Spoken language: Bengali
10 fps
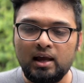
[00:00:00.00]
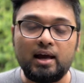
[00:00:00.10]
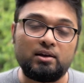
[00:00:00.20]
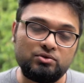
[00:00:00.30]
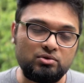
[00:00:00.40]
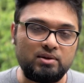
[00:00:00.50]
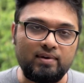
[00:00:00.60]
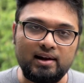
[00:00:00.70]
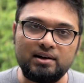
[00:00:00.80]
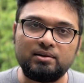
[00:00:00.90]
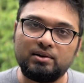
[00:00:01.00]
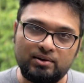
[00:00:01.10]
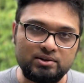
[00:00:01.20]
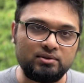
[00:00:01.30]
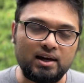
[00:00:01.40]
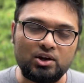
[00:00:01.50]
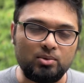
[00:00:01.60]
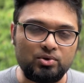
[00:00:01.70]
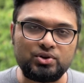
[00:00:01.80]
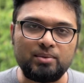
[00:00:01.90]
হ্যাঁ যদি ভ্যালিড রিজন থাকে
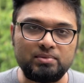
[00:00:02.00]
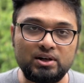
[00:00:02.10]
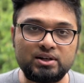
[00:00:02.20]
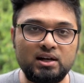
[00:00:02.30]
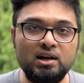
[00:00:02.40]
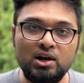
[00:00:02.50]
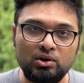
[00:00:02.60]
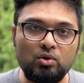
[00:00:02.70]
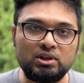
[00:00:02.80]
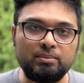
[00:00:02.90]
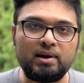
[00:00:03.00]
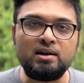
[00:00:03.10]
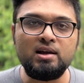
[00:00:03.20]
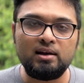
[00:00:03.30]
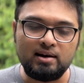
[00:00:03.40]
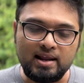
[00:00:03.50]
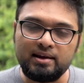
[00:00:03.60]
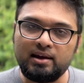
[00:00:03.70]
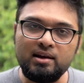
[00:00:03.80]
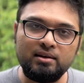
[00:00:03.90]
অবশ্যই আপনারা সেটা করতে পারেন
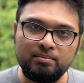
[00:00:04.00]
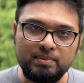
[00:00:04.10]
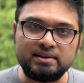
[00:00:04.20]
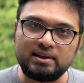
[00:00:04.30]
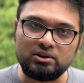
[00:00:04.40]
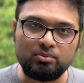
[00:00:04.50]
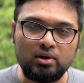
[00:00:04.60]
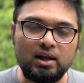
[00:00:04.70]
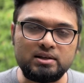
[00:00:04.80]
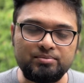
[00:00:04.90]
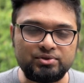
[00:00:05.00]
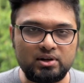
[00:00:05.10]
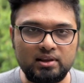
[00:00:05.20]
লিঙ্কে বিস্তারিত বলা আছে আপনি সেটা